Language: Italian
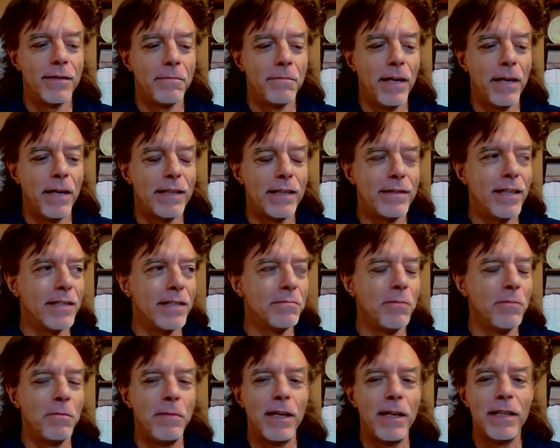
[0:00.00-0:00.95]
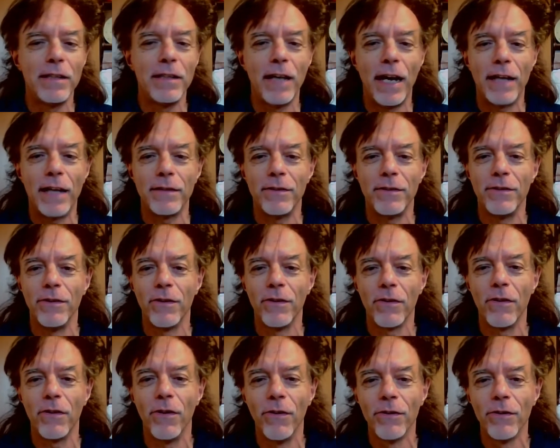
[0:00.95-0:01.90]
pare stia smobilitando
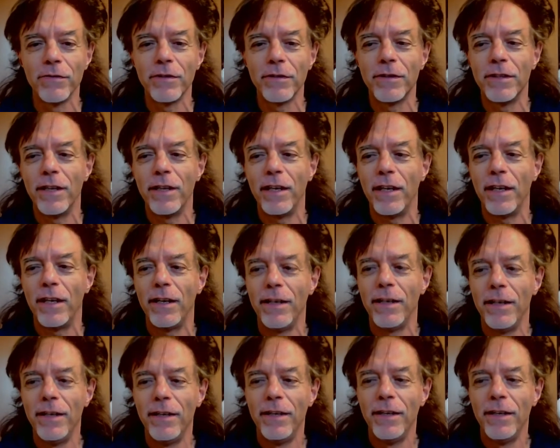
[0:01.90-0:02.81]
Conte,